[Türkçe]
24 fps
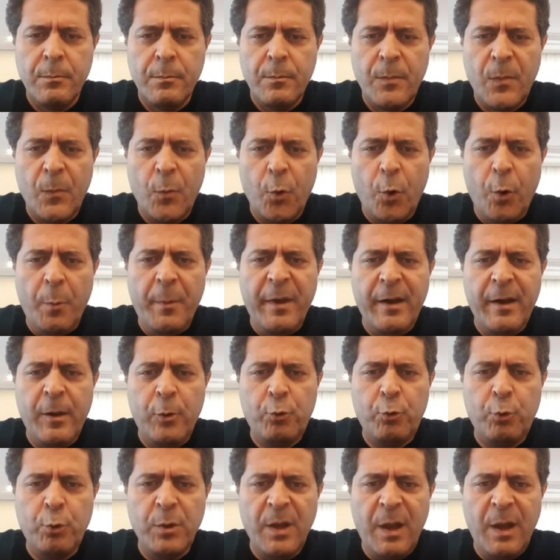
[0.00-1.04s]
Omega 3
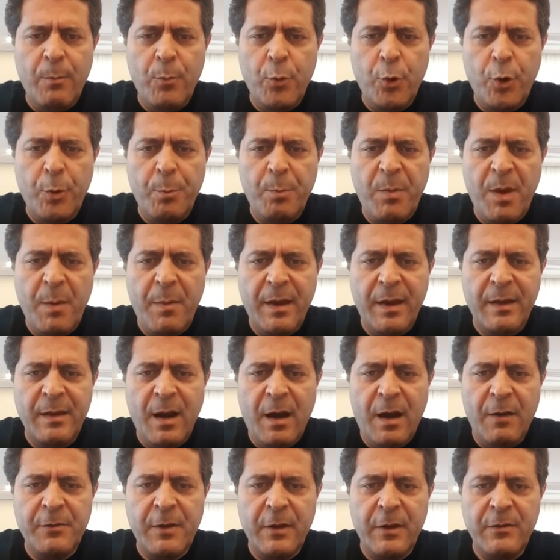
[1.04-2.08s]
kullanmıyorum. Bebek de
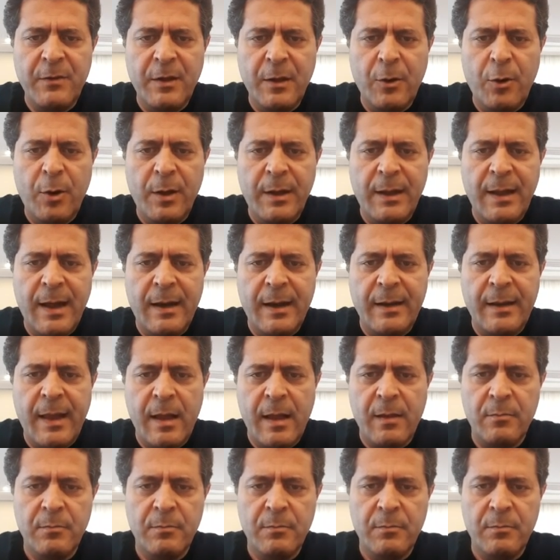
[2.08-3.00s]
haftasına göre ileride.